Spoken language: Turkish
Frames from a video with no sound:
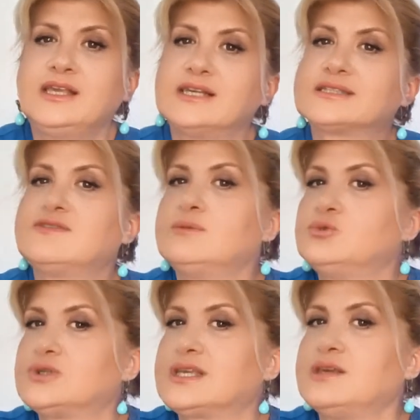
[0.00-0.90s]
yazı ve
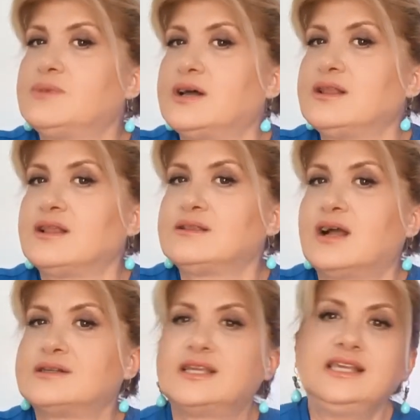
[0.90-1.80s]
müzik gibi
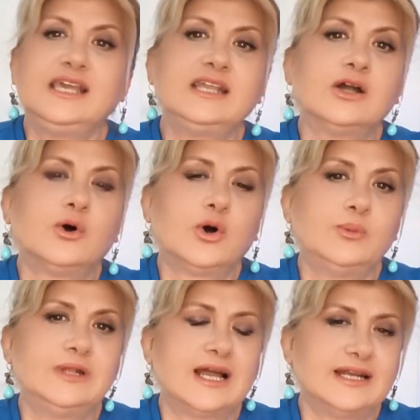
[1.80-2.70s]
alanlarda yeni
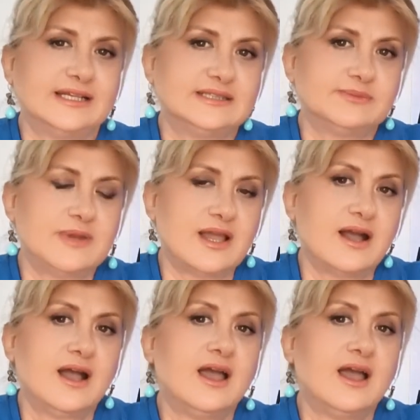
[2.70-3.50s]
hobiler edinmeye